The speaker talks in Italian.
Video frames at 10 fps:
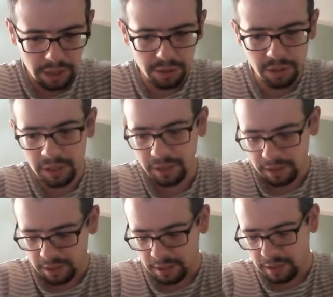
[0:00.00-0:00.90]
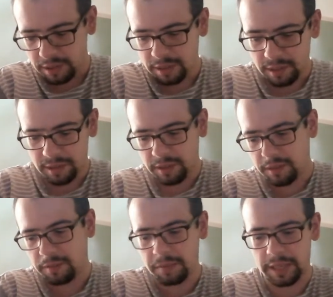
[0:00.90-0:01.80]
le zone
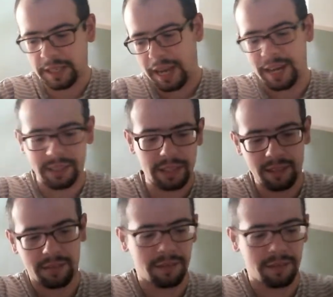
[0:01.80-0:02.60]
per le carte